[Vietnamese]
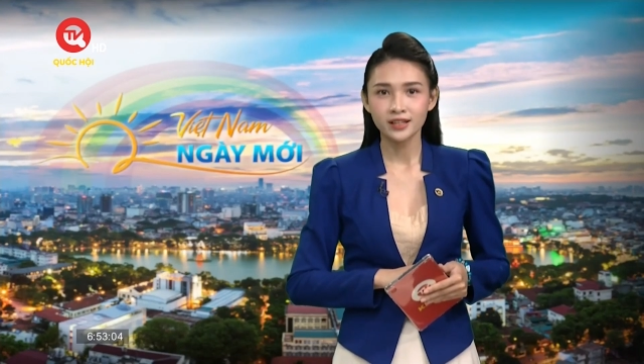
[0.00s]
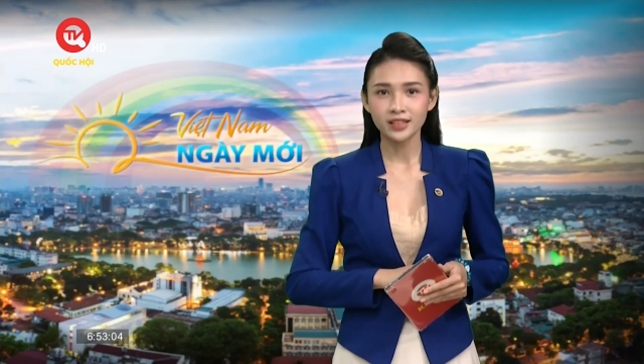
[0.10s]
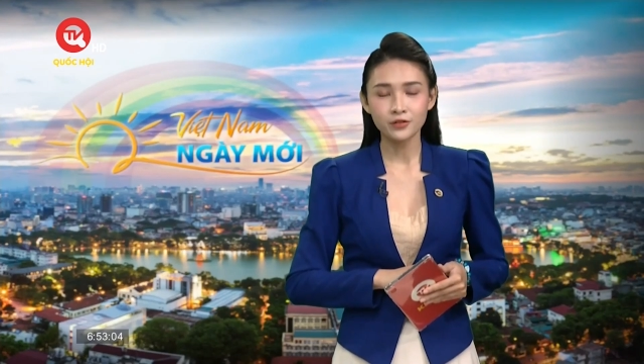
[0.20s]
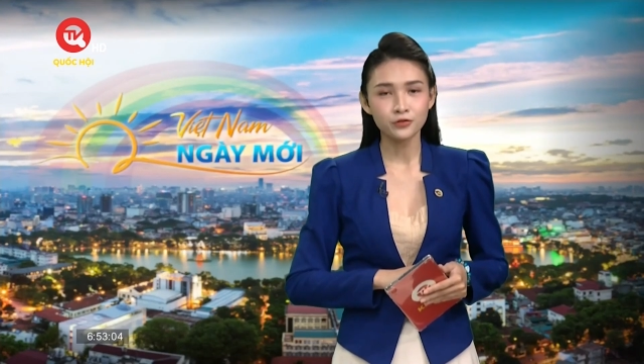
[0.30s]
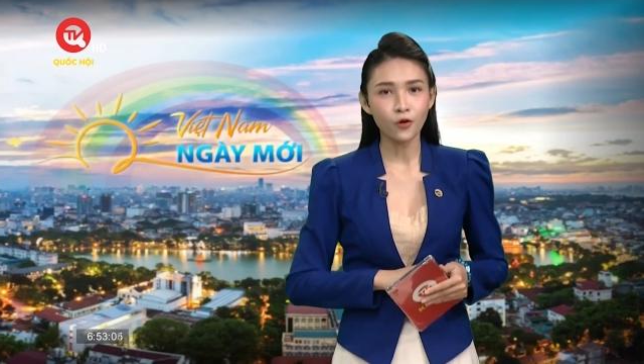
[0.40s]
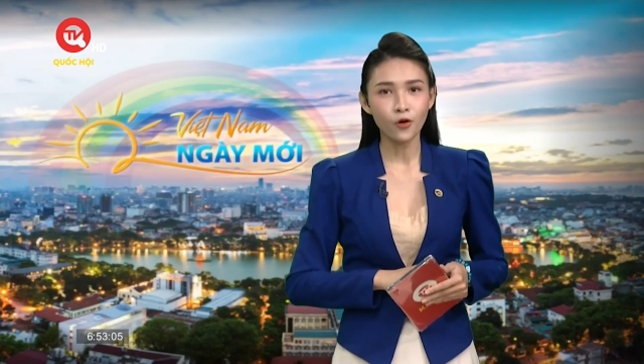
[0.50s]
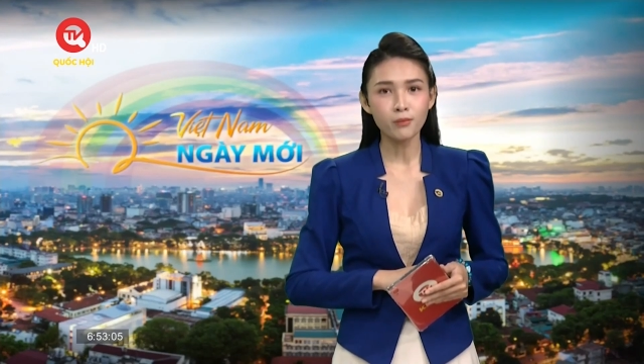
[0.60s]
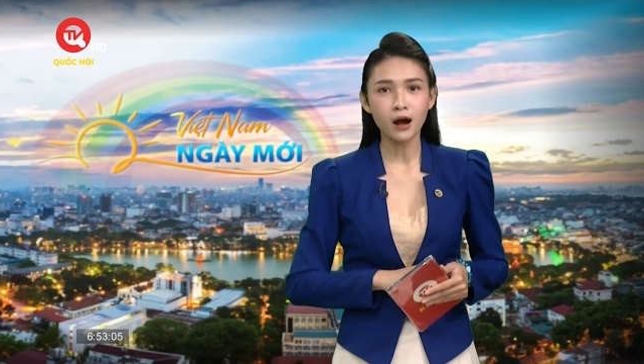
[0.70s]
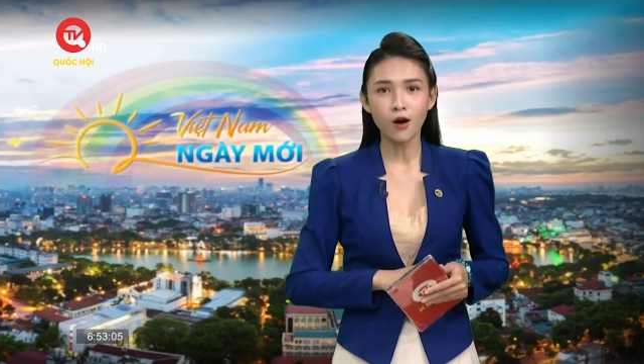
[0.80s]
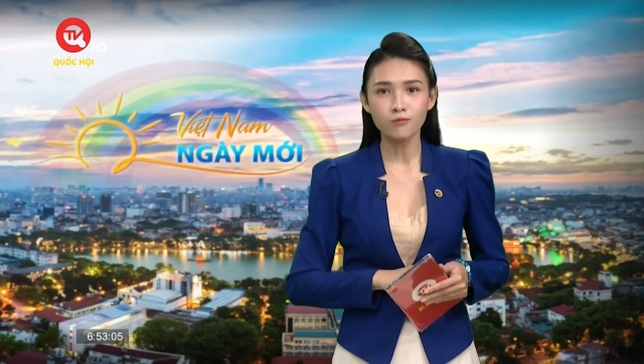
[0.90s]
thành phố
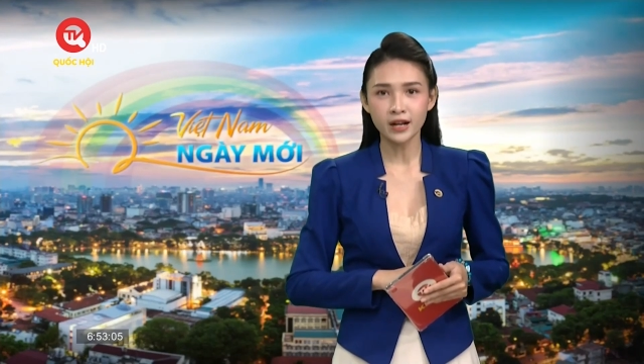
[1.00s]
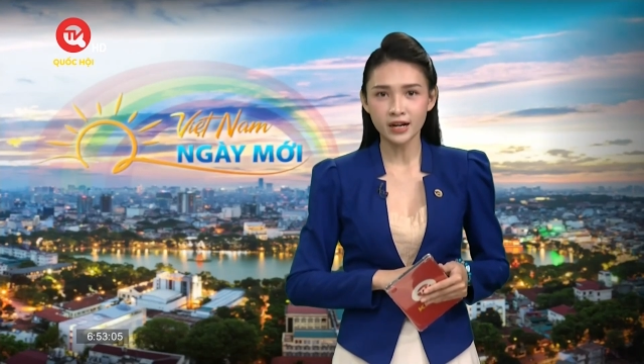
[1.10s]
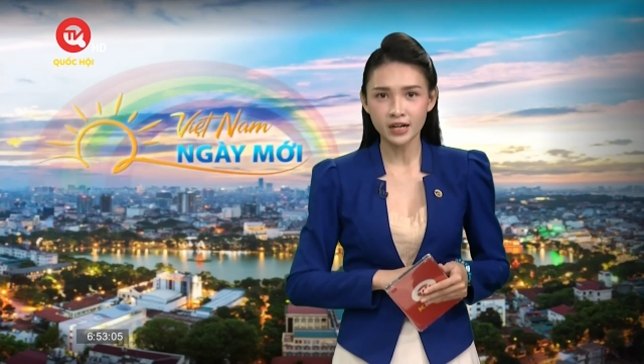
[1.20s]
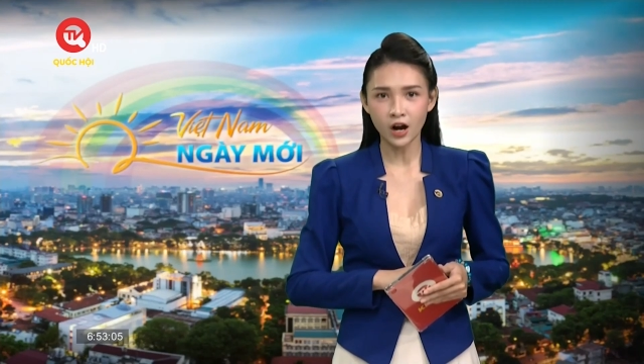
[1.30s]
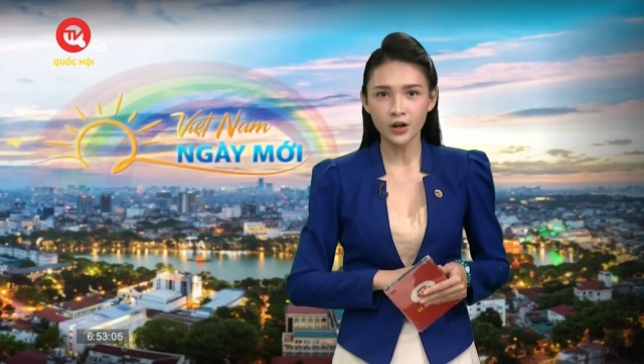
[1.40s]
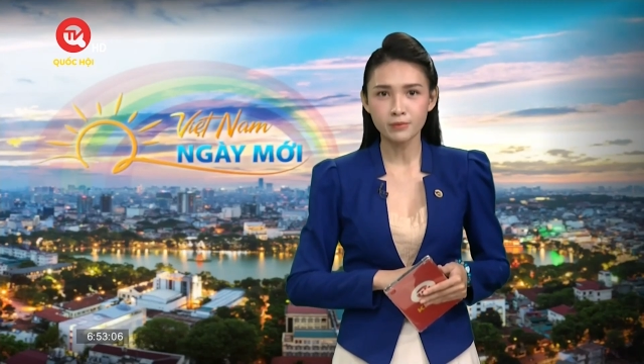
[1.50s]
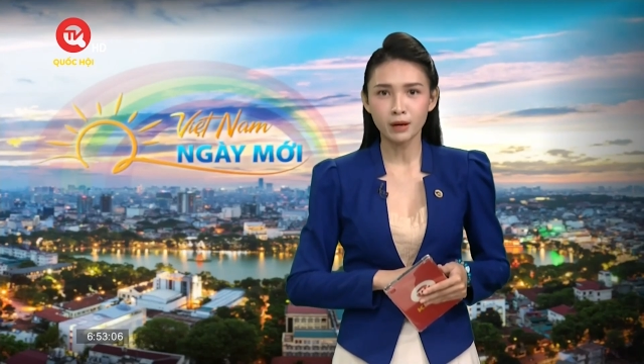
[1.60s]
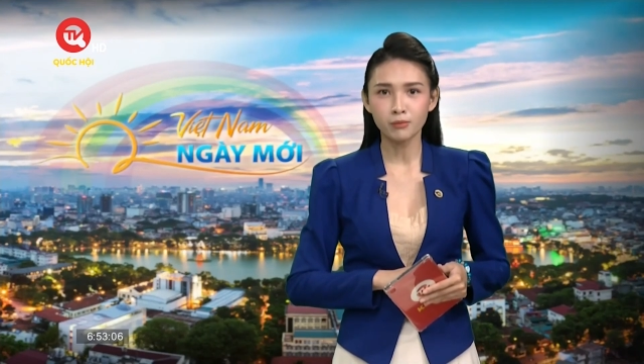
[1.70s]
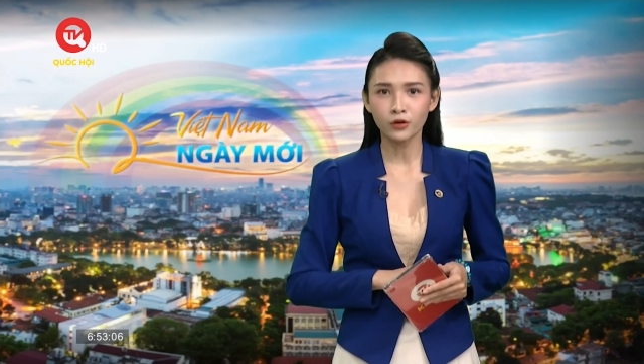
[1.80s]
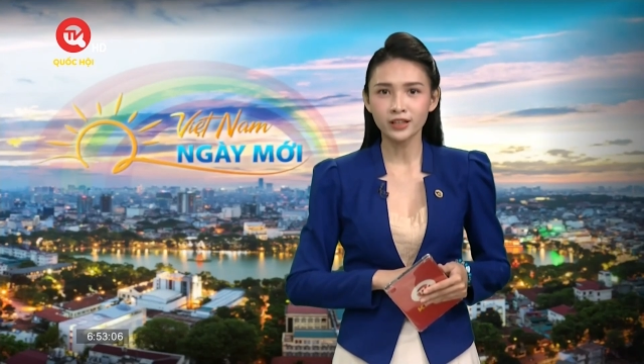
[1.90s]
mà ông đã gọi
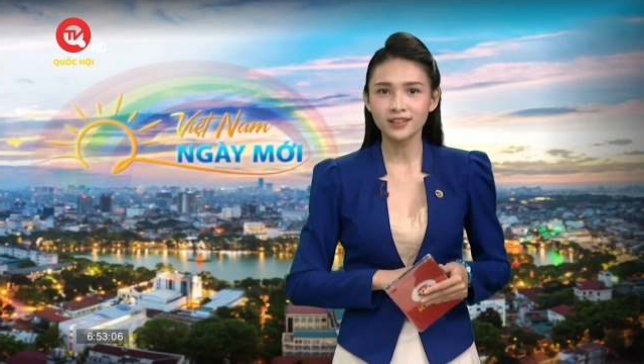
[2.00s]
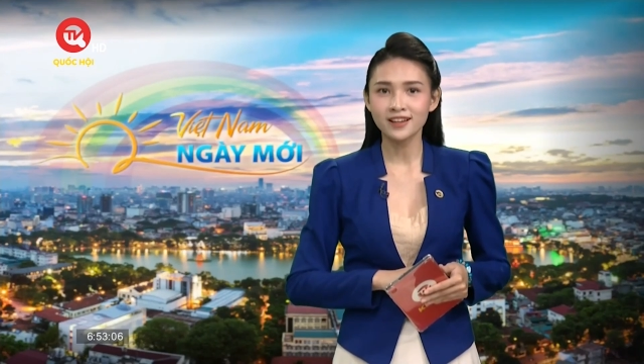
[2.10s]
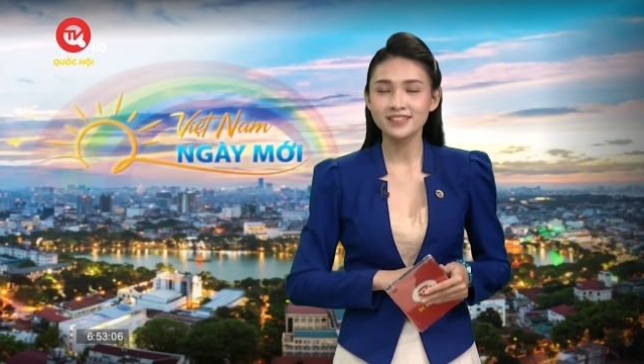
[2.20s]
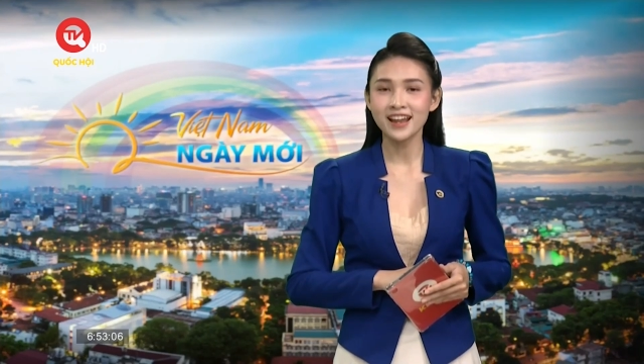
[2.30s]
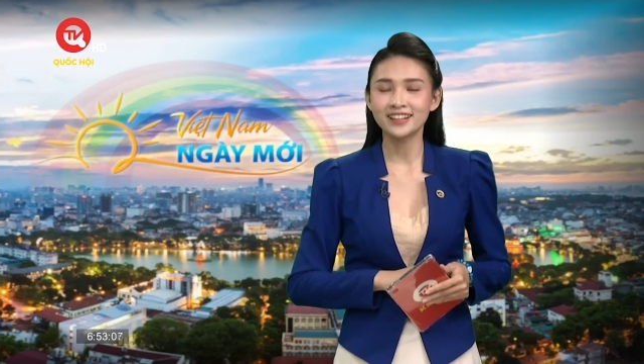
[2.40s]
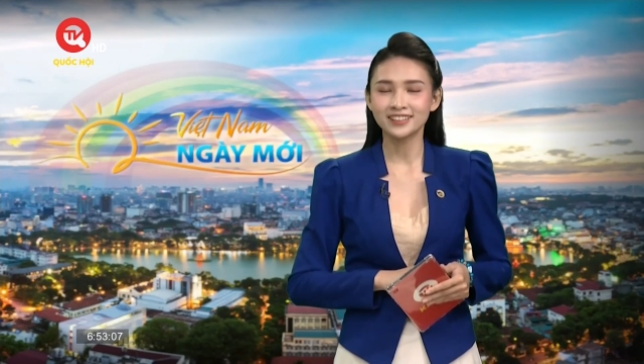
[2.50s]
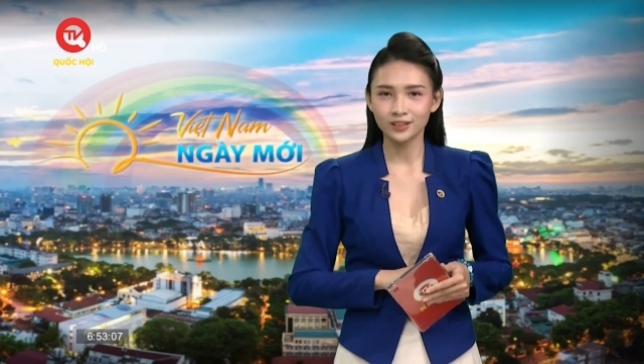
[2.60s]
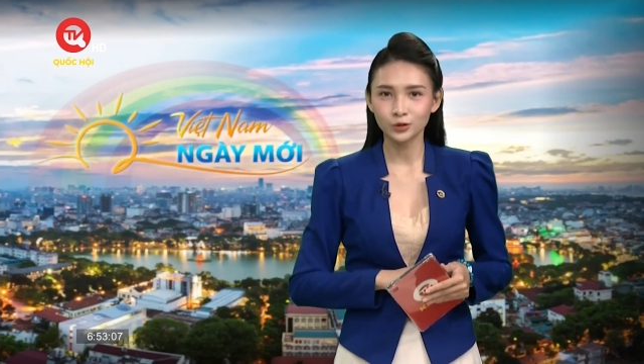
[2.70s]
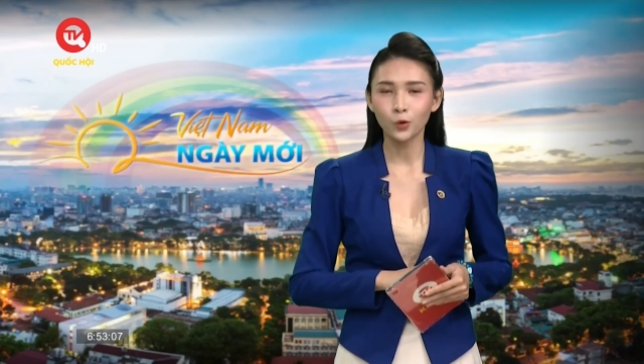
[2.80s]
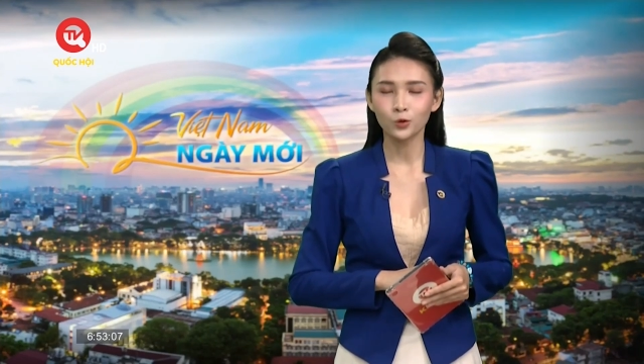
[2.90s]
bằng một cái tên đầy
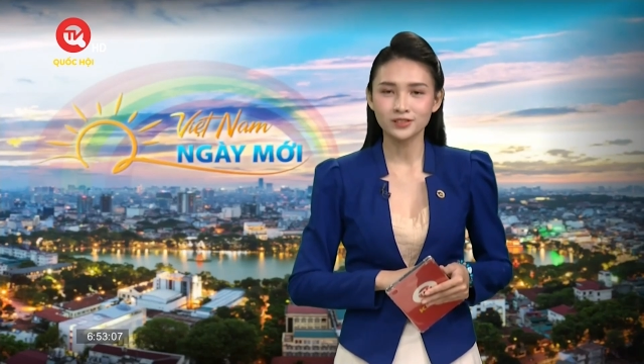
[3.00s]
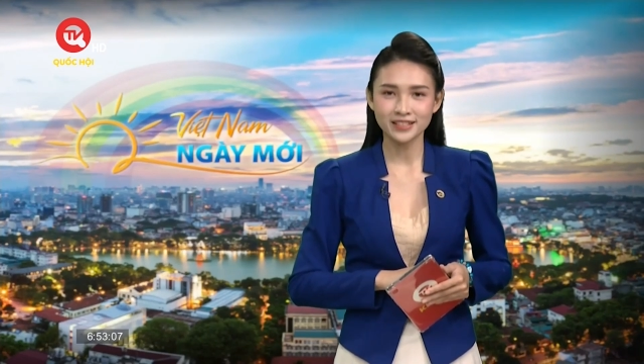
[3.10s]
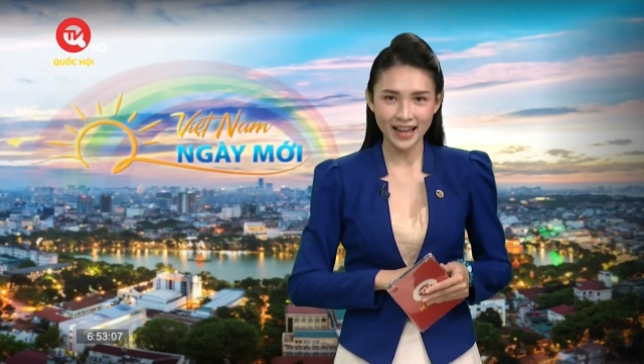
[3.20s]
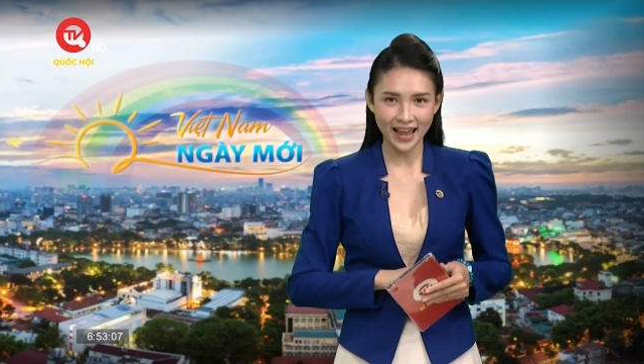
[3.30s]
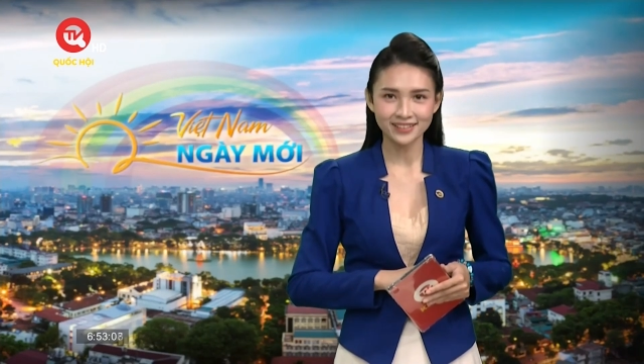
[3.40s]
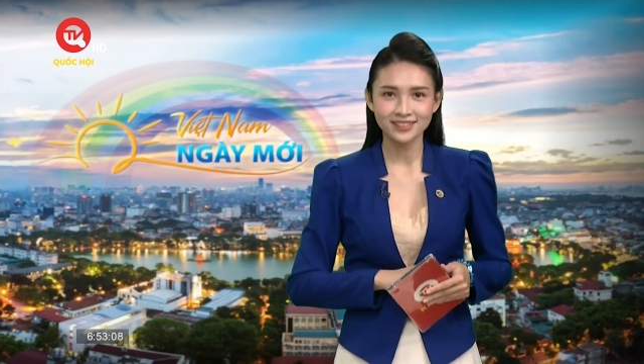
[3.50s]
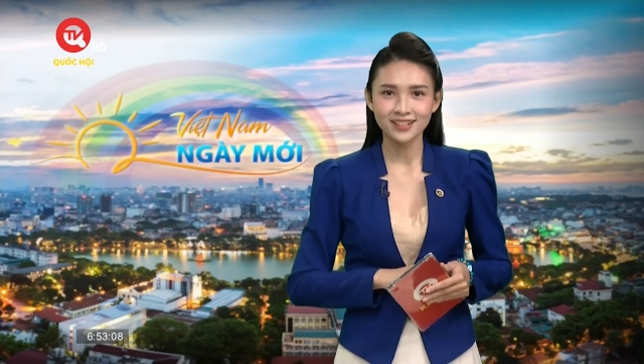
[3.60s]
thân thuộc, nàng.